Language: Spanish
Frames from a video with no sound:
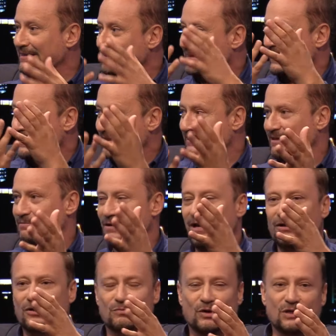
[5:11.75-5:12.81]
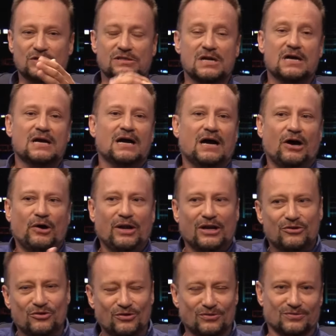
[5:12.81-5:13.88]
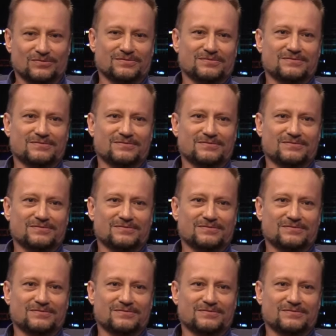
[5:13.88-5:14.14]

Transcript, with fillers: querías hablar como ellos. Ahora no.